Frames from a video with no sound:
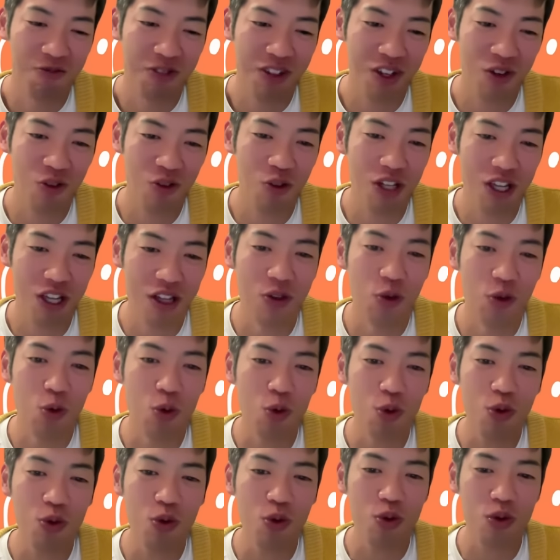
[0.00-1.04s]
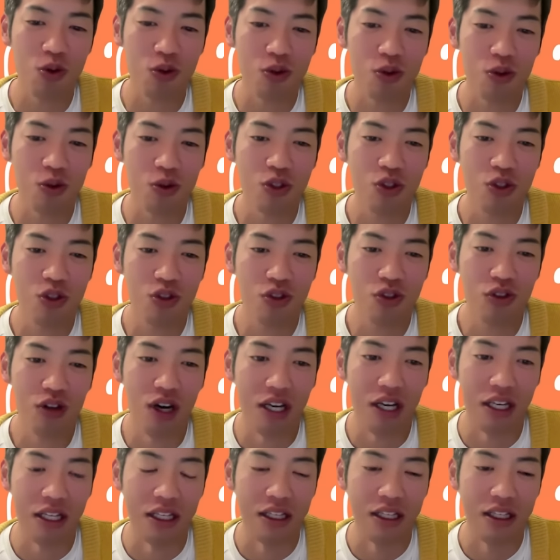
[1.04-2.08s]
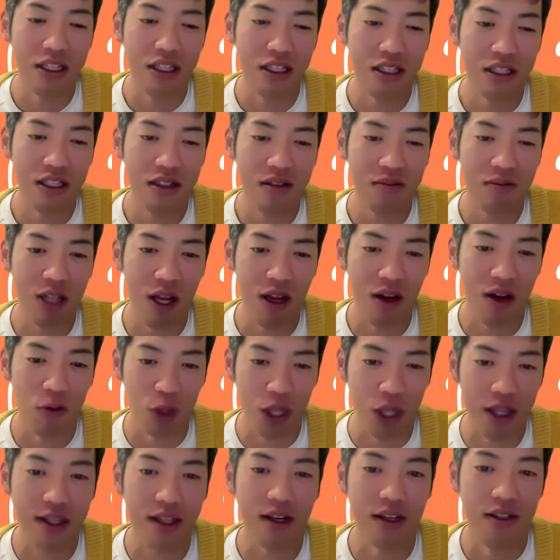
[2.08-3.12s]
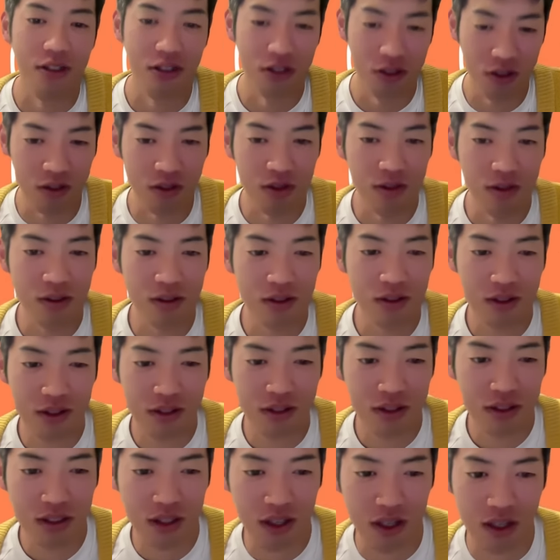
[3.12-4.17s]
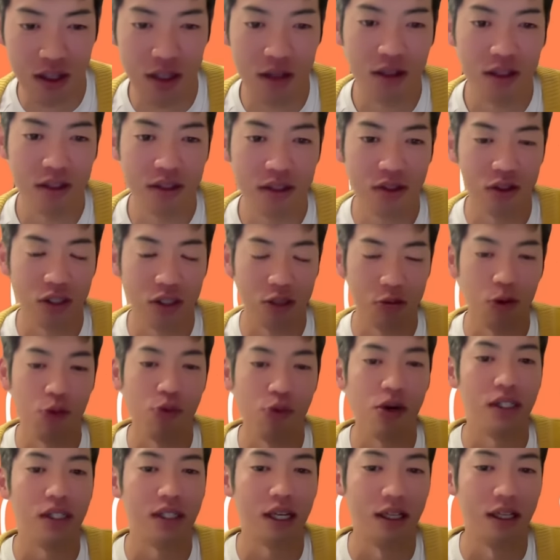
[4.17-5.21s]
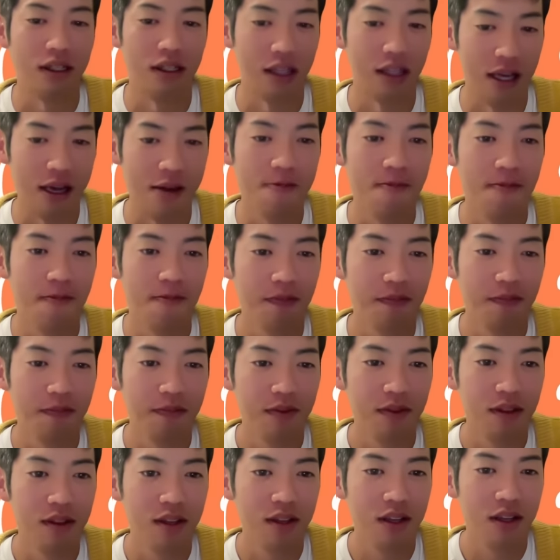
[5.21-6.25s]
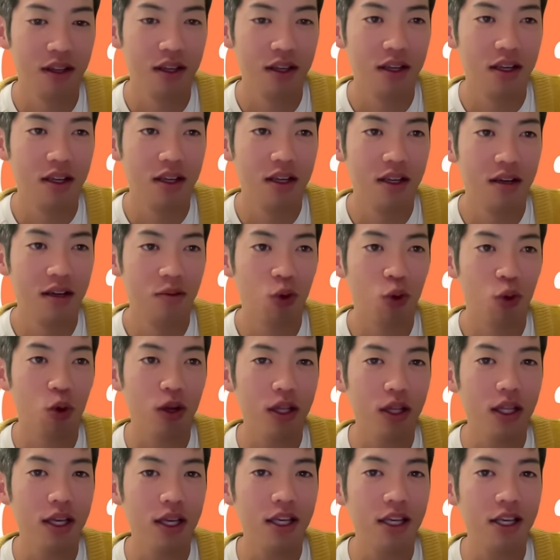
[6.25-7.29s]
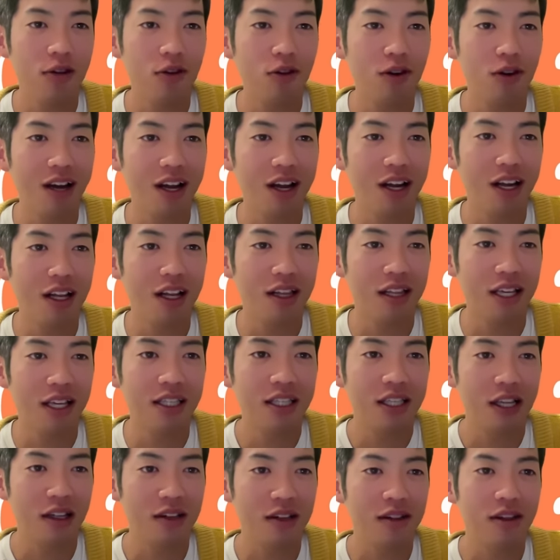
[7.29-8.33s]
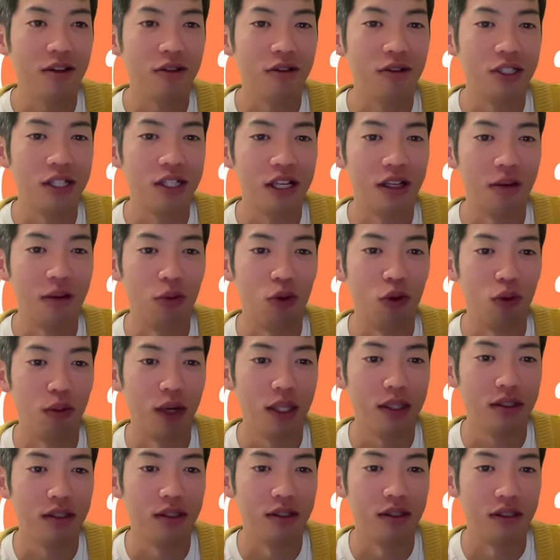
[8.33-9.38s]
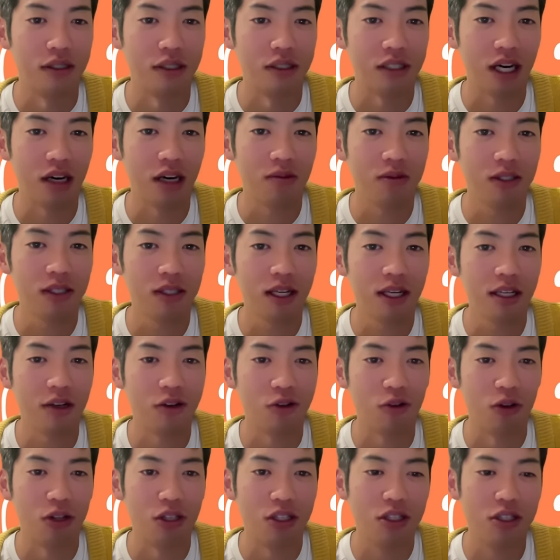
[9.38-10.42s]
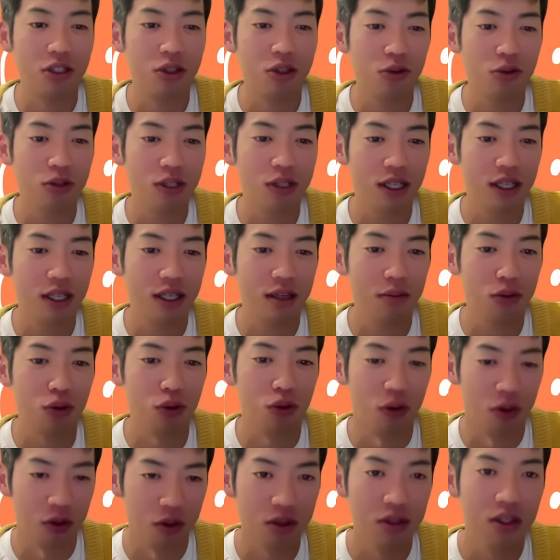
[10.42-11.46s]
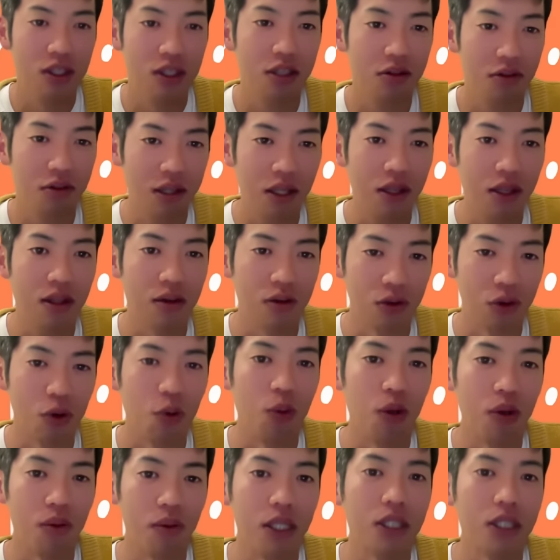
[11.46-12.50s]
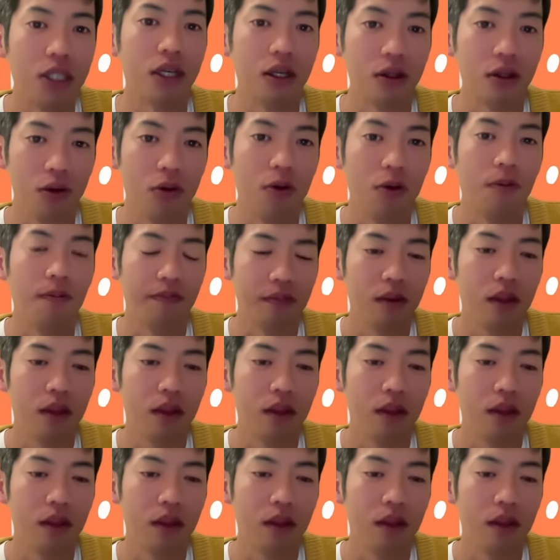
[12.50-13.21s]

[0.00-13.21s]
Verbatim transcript: で、僕ね、堂々と贈収賄みたいなことやってたんですよ。そう、下村さんって。これで言いめれできたっていう時点でもう、まず危ないけの異常さがもう際立ってると思いますけど、